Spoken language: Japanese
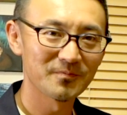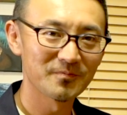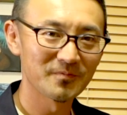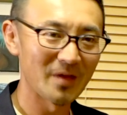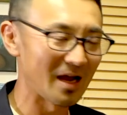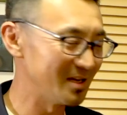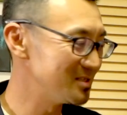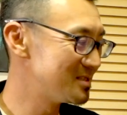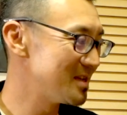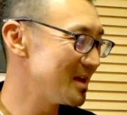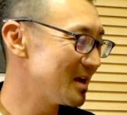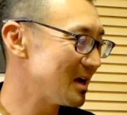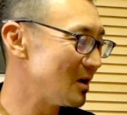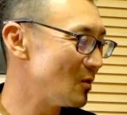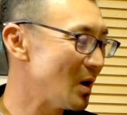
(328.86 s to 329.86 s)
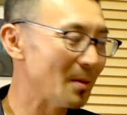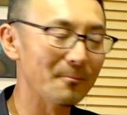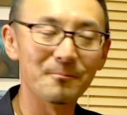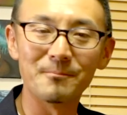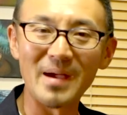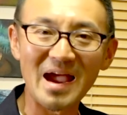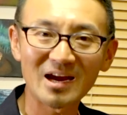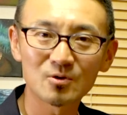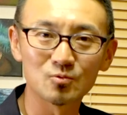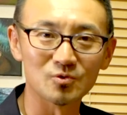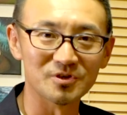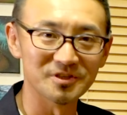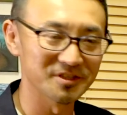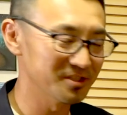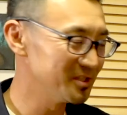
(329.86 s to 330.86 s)
はい正解は
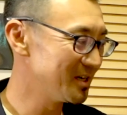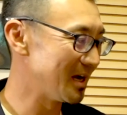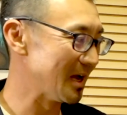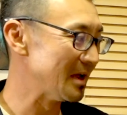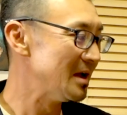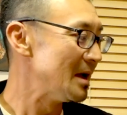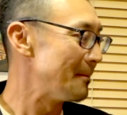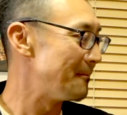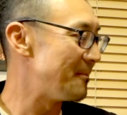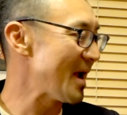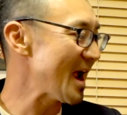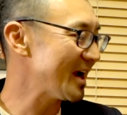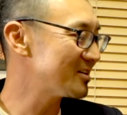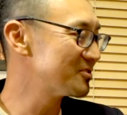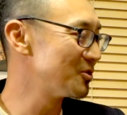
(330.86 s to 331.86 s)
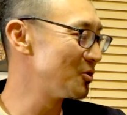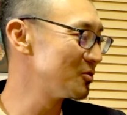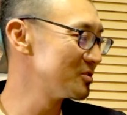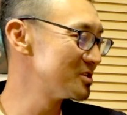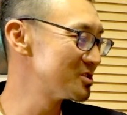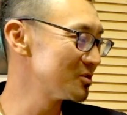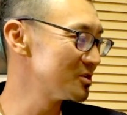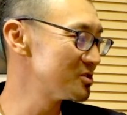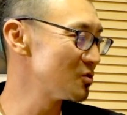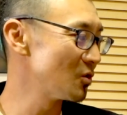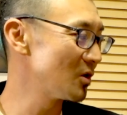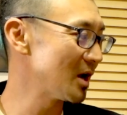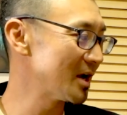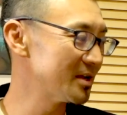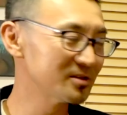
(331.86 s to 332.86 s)
backward はい back の方にストレスを
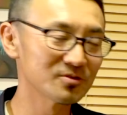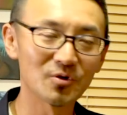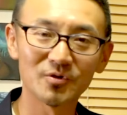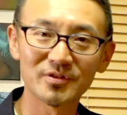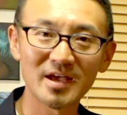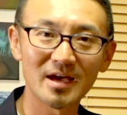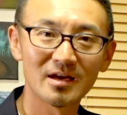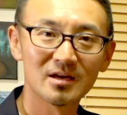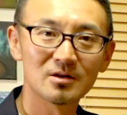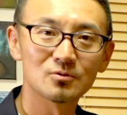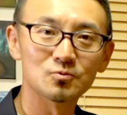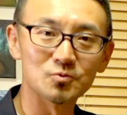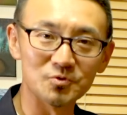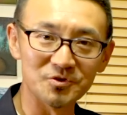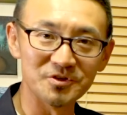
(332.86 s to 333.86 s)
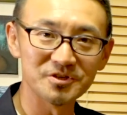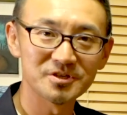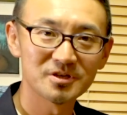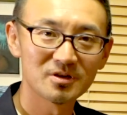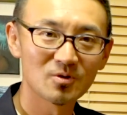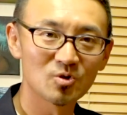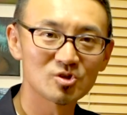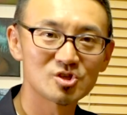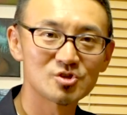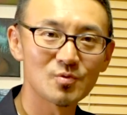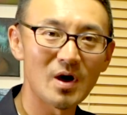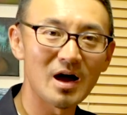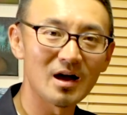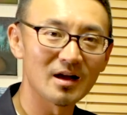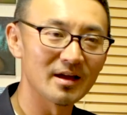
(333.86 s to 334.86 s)
置かれるので word こっち
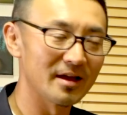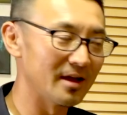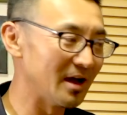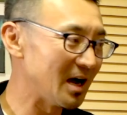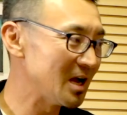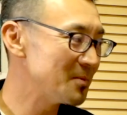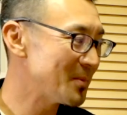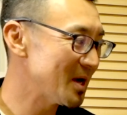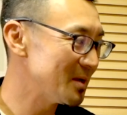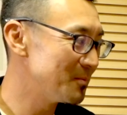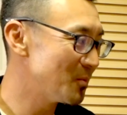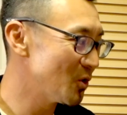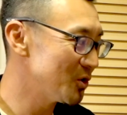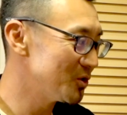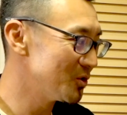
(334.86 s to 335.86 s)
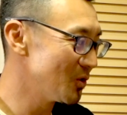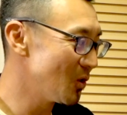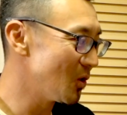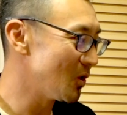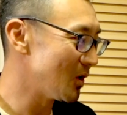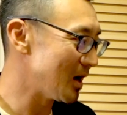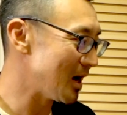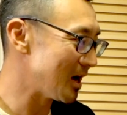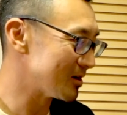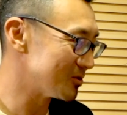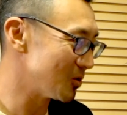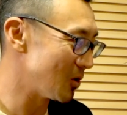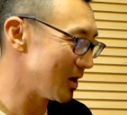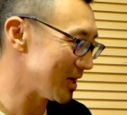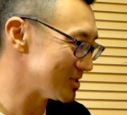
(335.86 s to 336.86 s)
は、えー、曖昧母音の R
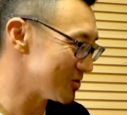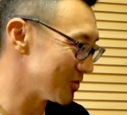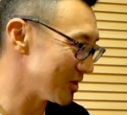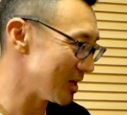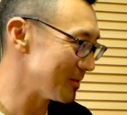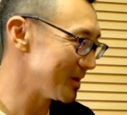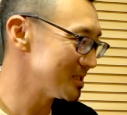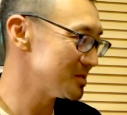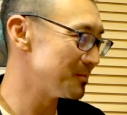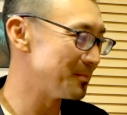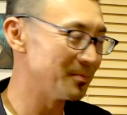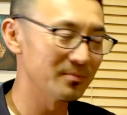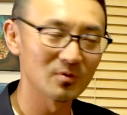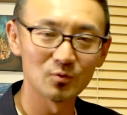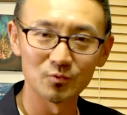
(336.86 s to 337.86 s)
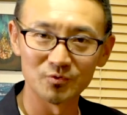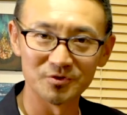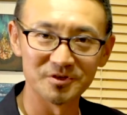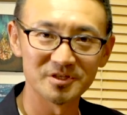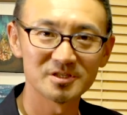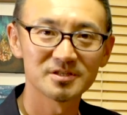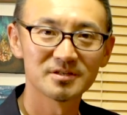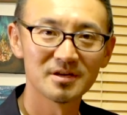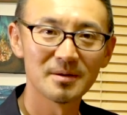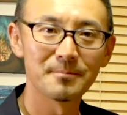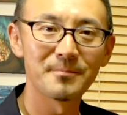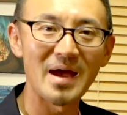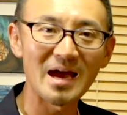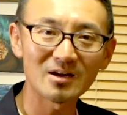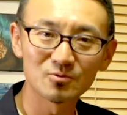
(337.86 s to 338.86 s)
の発音になりますword
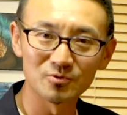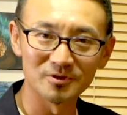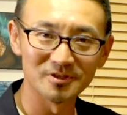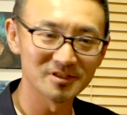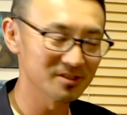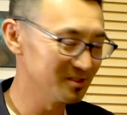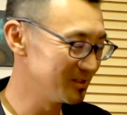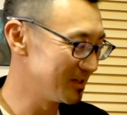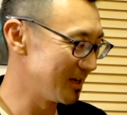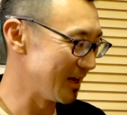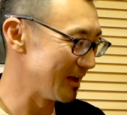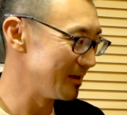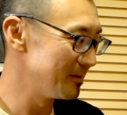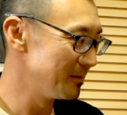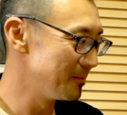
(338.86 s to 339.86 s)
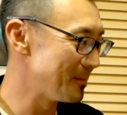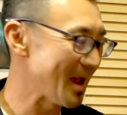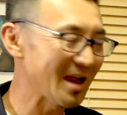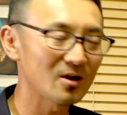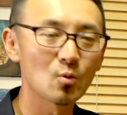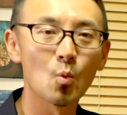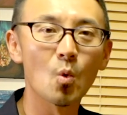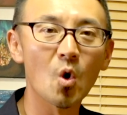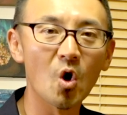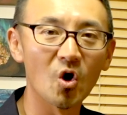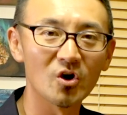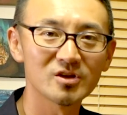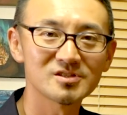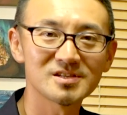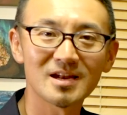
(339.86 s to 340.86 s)
backward はい
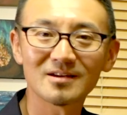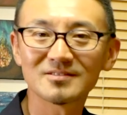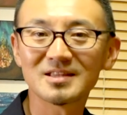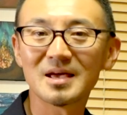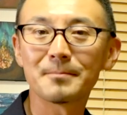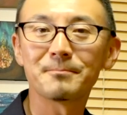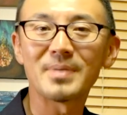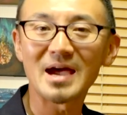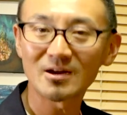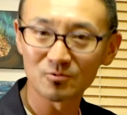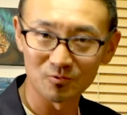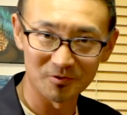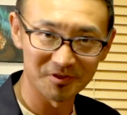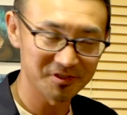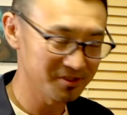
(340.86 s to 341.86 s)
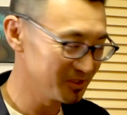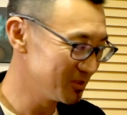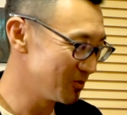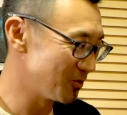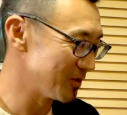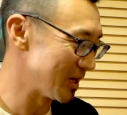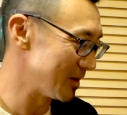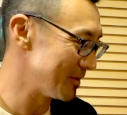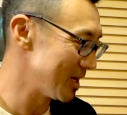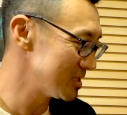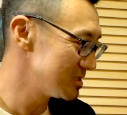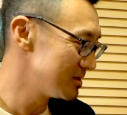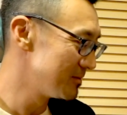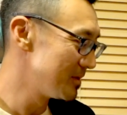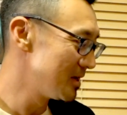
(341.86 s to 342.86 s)
backward じゃなくて backward こうなりま
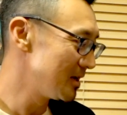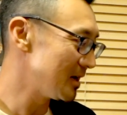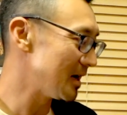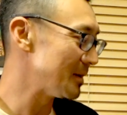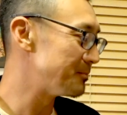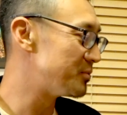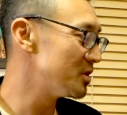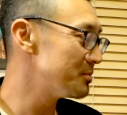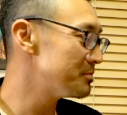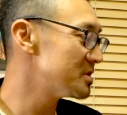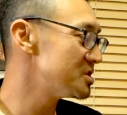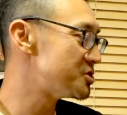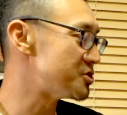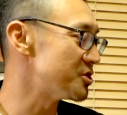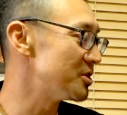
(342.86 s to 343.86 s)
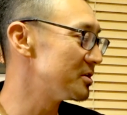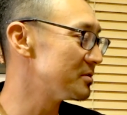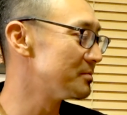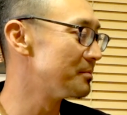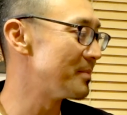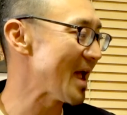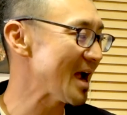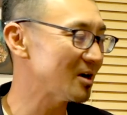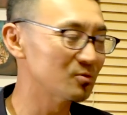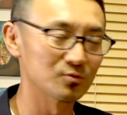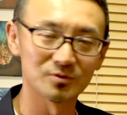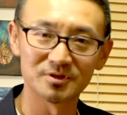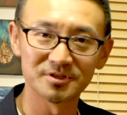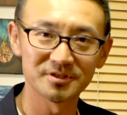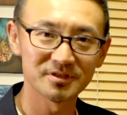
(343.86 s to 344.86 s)
す I put my shirt on
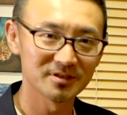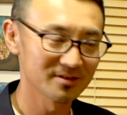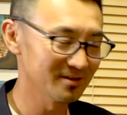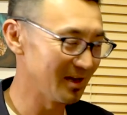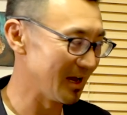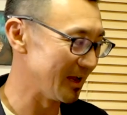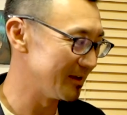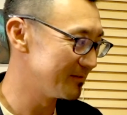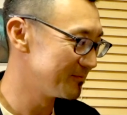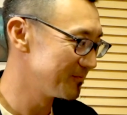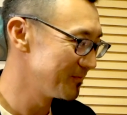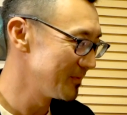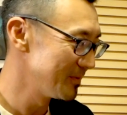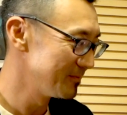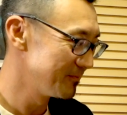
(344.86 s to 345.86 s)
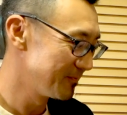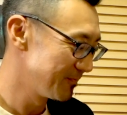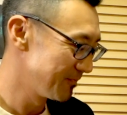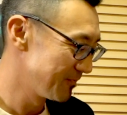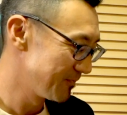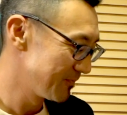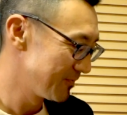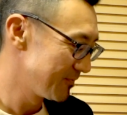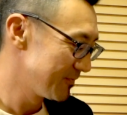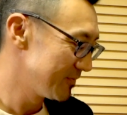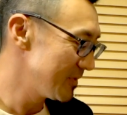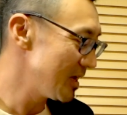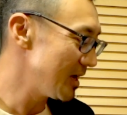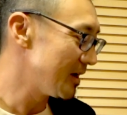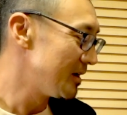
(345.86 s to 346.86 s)
backward はい
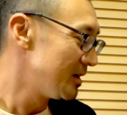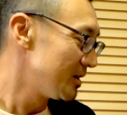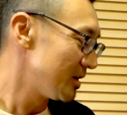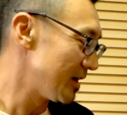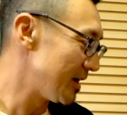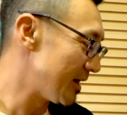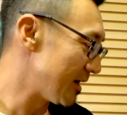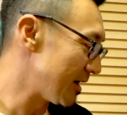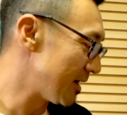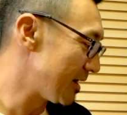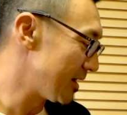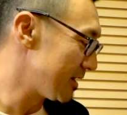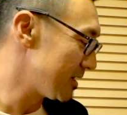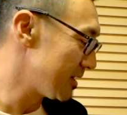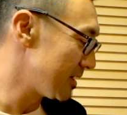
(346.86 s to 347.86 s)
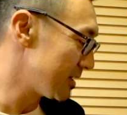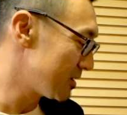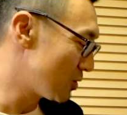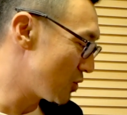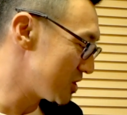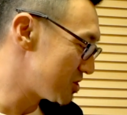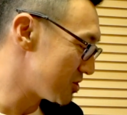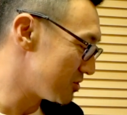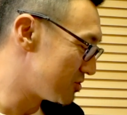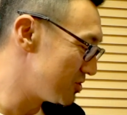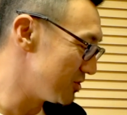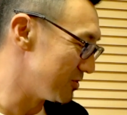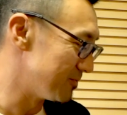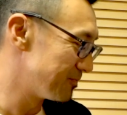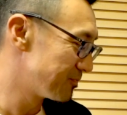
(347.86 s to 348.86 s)
で、えー、question
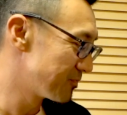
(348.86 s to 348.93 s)
2